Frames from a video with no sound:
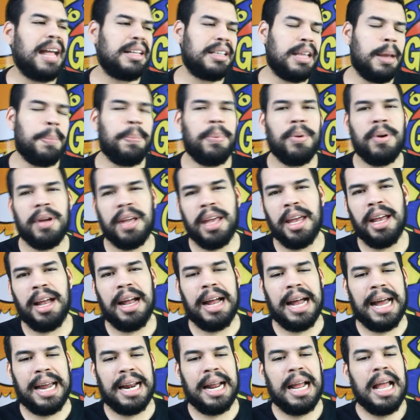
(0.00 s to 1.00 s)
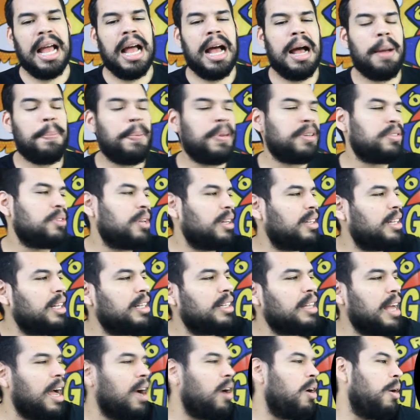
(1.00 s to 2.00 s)
Até porque, cara, a pessoa
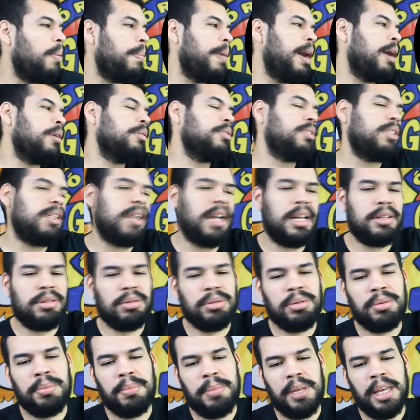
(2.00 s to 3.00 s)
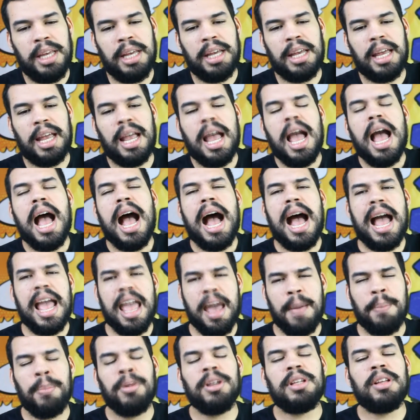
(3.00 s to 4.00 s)
tentar roubar o direito do Mickey,
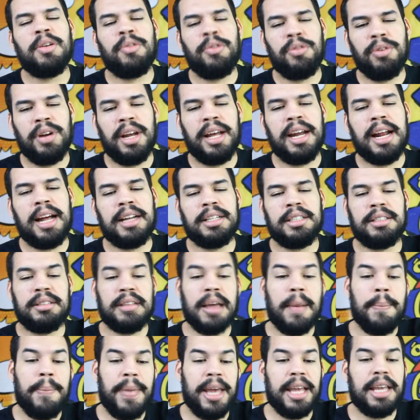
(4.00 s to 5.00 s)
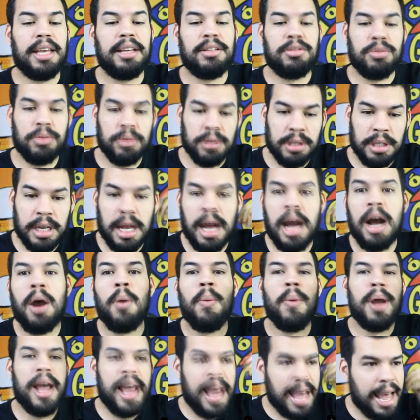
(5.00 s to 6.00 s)
aí é muita fuleiragem. Saber que isso
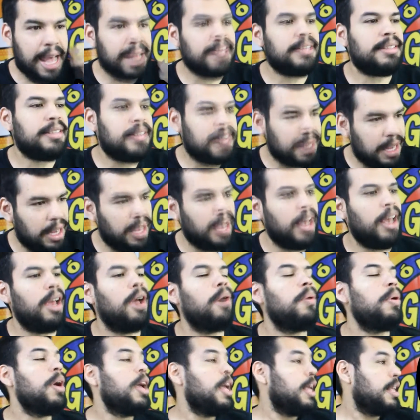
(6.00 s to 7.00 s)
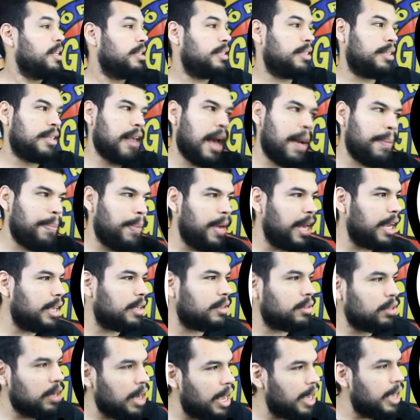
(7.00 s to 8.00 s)
não é seu, saber
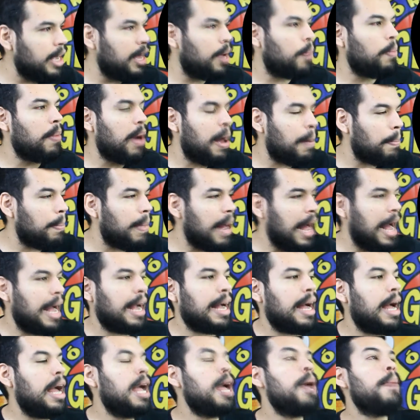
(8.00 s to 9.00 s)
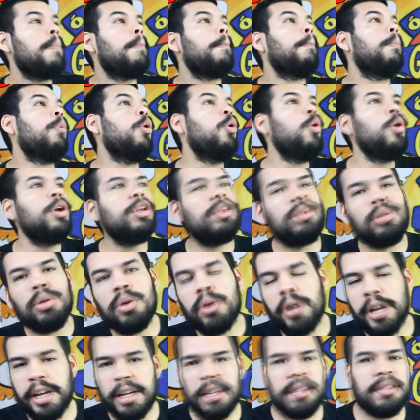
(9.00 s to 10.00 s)
que isso aí é uma marca
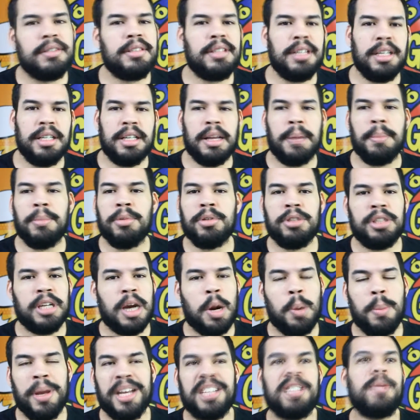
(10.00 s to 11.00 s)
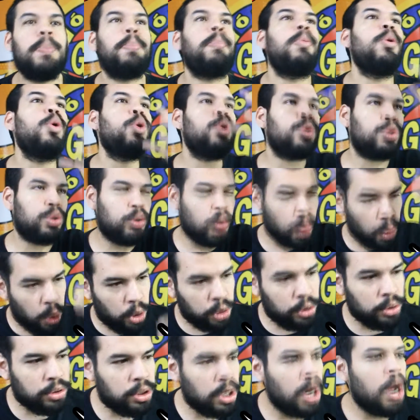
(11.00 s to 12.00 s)
muito conhecida mundialmente por
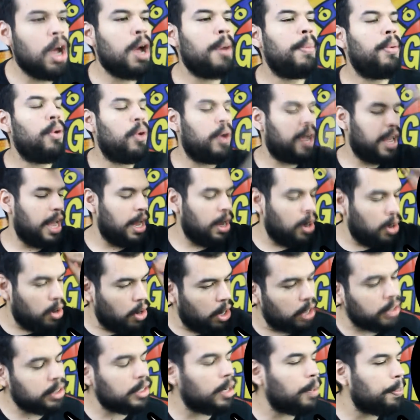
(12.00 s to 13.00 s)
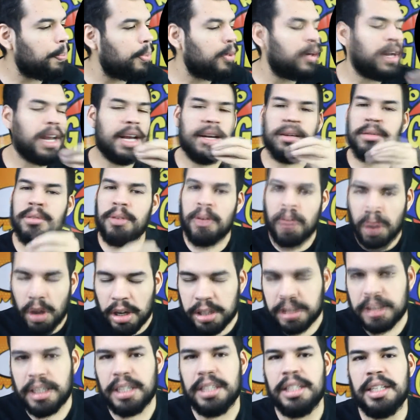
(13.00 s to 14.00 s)
todos, por quem gosta, por quem não
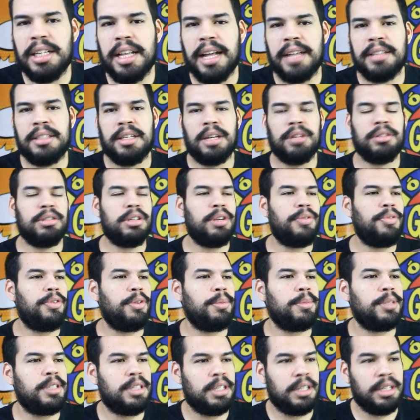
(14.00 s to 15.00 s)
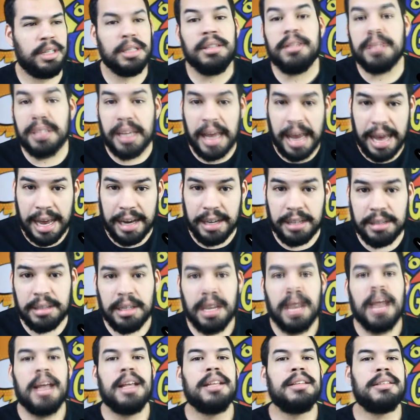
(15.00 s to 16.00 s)
gosta de desenhos, de filmes e de
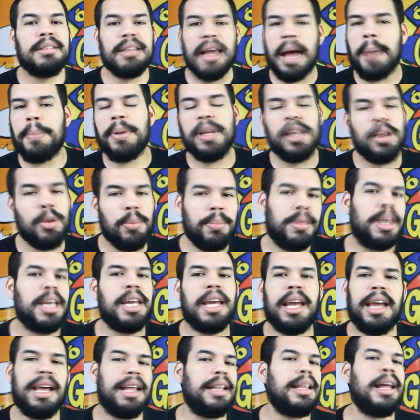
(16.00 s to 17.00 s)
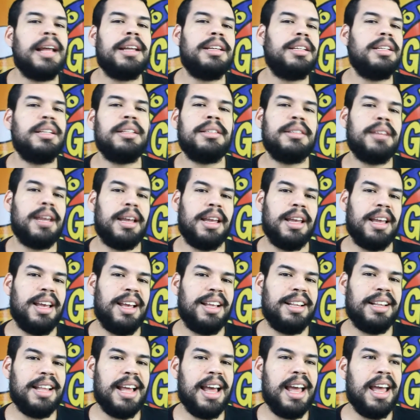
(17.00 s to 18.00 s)
séries, sabe que o Mickey é da Disney,
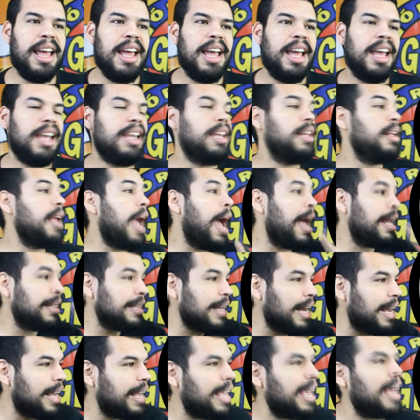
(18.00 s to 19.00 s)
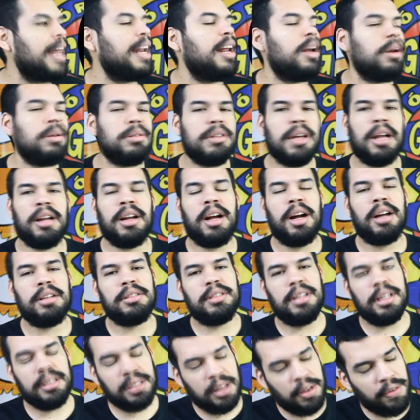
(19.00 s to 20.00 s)
né? E ainda querer usar um
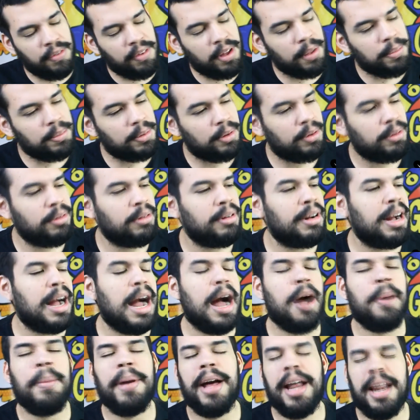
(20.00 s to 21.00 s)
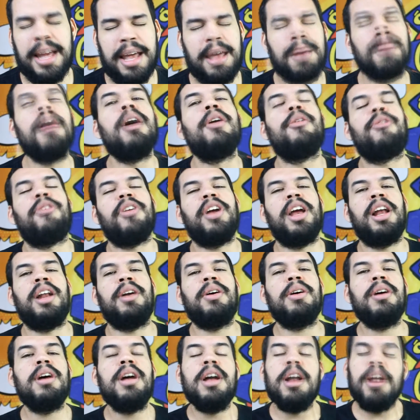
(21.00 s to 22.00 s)
negócio desse, vamos com calma, né, meu
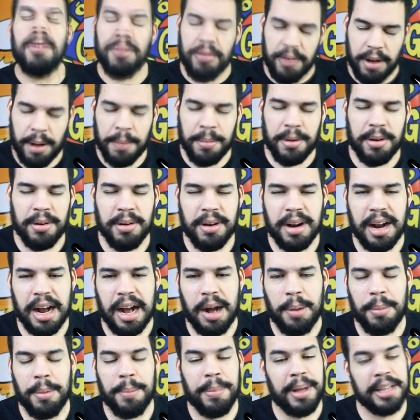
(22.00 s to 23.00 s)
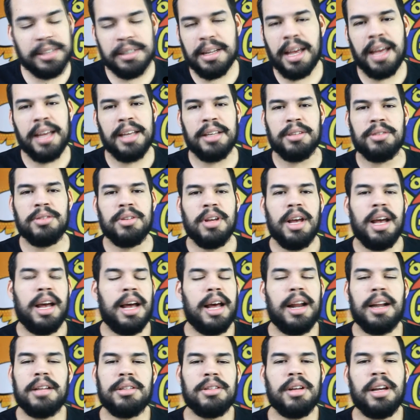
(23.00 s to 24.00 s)
filho? Vamos com calma, mas é isso.
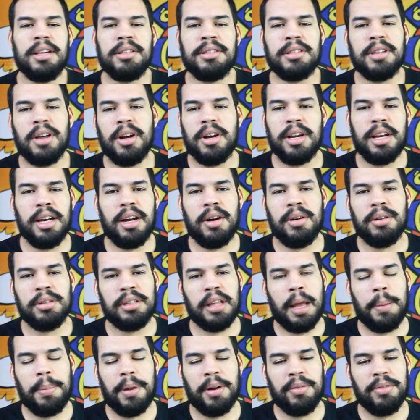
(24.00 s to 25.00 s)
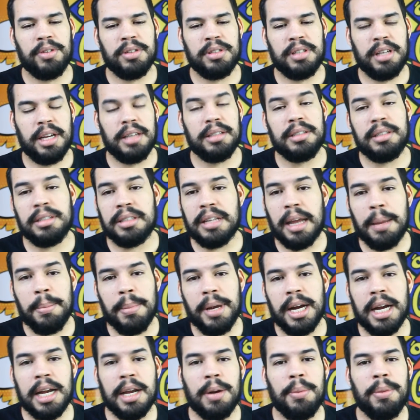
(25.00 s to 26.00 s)
Era só isso que eu queria contar para vocês. Está em
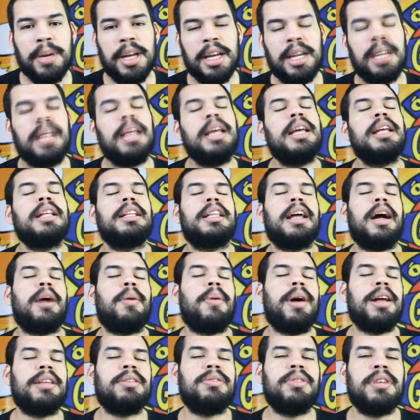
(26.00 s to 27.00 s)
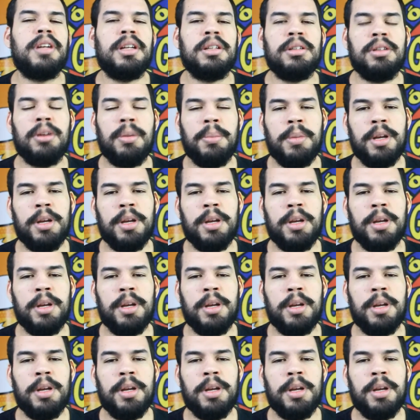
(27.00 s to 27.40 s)
Buck Willy, tá quase virando